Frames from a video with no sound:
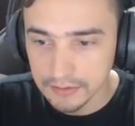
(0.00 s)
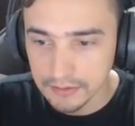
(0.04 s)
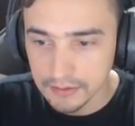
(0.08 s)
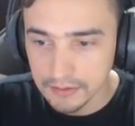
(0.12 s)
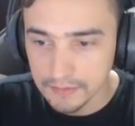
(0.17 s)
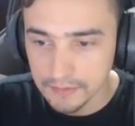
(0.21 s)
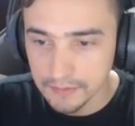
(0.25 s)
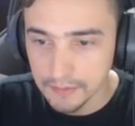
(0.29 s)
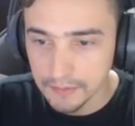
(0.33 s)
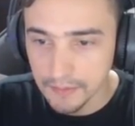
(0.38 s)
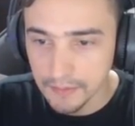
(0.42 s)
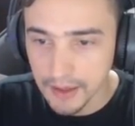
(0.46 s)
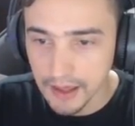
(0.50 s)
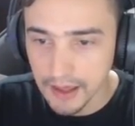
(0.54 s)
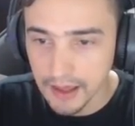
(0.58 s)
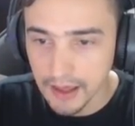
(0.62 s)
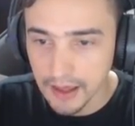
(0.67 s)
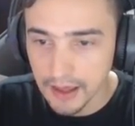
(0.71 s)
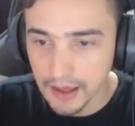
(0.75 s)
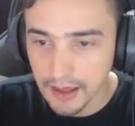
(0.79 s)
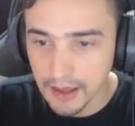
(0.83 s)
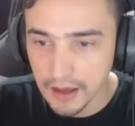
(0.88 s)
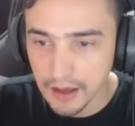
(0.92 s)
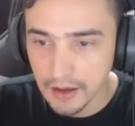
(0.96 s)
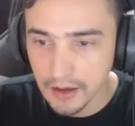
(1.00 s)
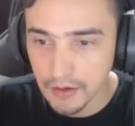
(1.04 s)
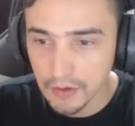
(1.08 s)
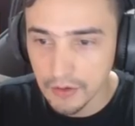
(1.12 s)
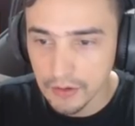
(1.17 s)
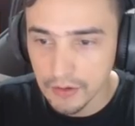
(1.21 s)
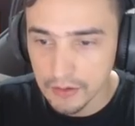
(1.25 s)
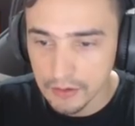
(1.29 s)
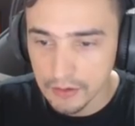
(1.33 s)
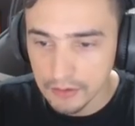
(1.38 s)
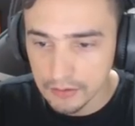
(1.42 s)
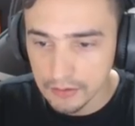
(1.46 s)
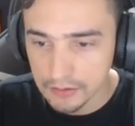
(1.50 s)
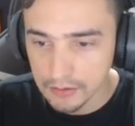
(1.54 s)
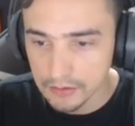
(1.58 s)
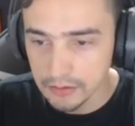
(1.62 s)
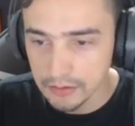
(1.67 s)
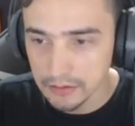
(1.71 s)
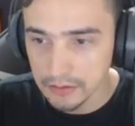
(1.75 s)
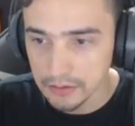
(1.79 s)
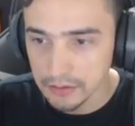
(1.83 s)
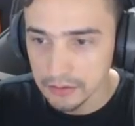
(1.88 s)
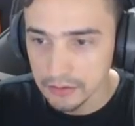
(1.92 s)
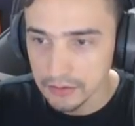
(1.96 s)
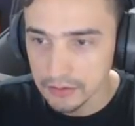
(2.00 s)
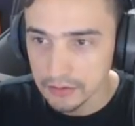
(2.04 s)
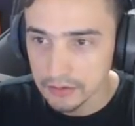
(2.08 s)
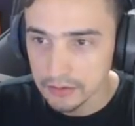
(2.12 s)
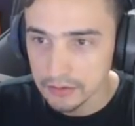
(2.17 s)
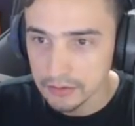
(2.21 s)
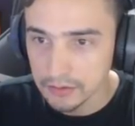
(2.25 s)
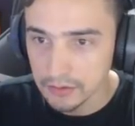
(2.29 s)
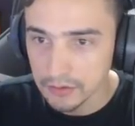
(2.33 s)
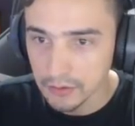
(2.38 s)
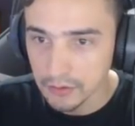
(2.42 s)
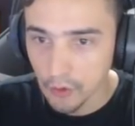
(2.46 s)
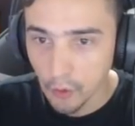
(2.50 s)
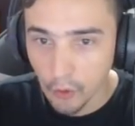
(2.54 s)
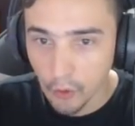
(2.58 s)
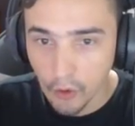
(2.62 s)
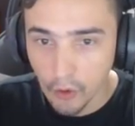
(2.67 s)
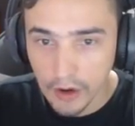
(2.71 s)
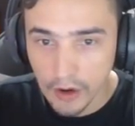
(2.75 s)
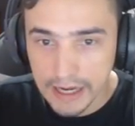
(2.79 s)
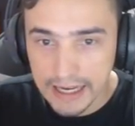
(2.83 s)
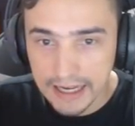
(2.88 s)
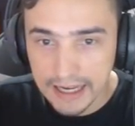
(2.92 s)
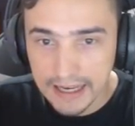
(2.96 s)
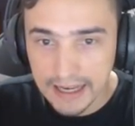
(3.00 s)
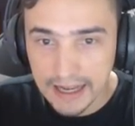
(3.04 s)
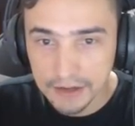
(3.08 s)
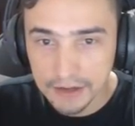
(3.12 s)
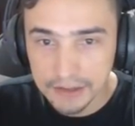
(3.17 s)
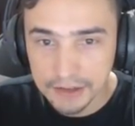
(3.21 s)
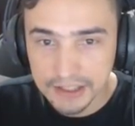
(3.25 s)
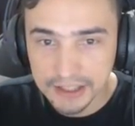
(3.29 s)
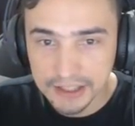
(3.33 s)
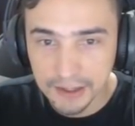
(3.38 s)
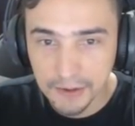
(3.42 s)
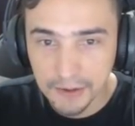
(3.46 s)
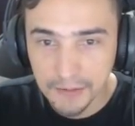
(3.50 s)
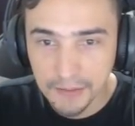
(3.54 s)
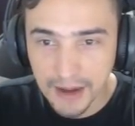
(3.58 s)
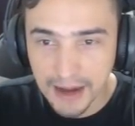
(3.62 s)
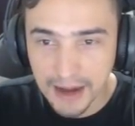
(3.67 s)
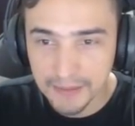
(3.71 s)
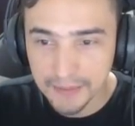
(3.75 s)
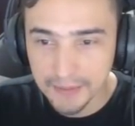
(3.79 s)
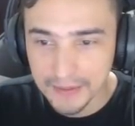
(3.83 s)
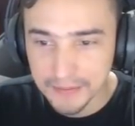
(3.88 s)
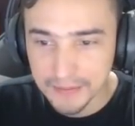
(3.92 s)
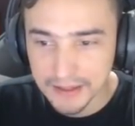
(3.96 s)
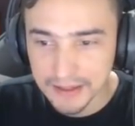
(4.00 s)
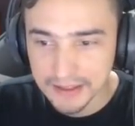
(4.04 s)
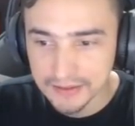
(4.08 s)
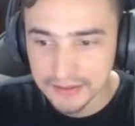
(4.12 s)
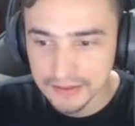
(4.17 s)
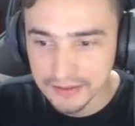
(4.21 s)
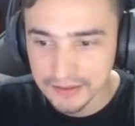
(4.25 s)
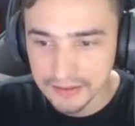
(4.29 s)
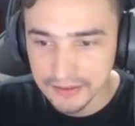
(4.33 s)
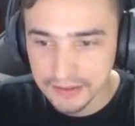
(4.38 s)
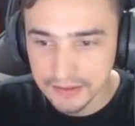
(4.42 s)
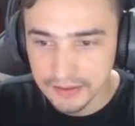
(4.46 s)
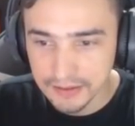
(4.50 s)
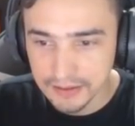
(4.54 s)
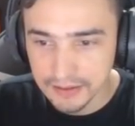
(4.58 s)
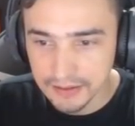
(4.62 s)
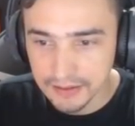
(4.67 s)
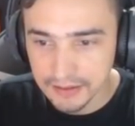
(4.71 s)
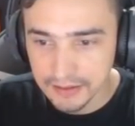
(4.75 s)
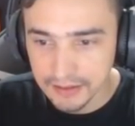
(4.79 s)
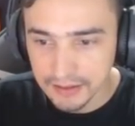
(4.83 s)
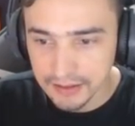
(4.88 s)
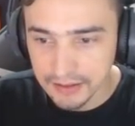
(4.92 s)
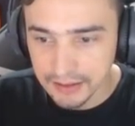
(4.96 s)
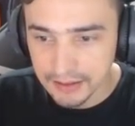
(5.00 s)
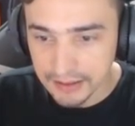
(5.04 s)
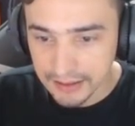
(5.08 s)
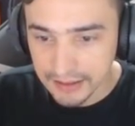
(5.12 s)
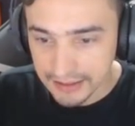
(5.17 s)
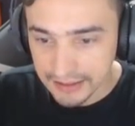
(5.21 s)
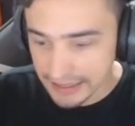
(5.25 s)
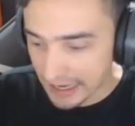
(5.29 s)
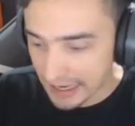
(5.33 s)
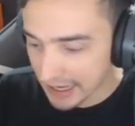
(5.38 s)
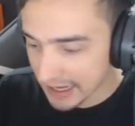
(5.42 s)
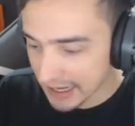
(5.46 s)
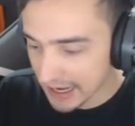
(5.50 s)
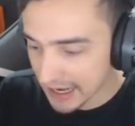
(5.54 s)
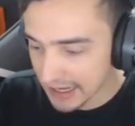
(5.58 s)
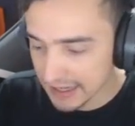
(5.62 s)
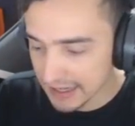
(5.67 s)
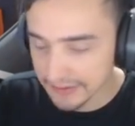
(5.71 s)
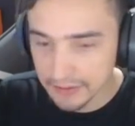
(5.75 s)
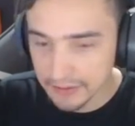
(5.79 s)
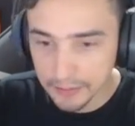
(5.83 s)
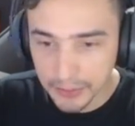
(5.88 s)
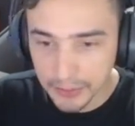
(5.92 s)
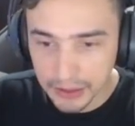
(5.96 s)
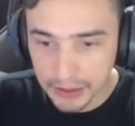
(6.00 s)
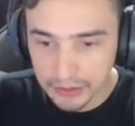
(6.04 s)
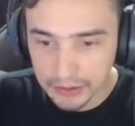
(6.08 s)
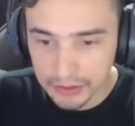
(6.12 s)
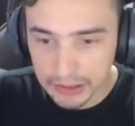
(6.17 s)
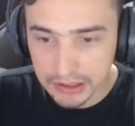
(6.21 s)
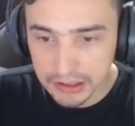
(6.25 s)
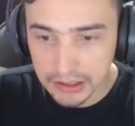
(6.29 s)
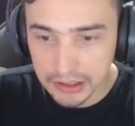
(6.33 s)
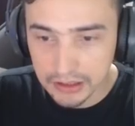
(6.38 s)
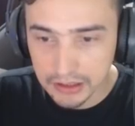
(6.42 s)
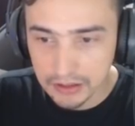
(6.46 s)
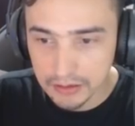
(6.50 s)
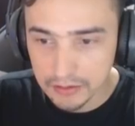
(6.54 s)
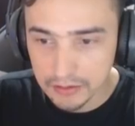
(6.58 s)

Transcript: Meu. Olha lá onde tá o mapa, mano. Caraca, vamos pra onde?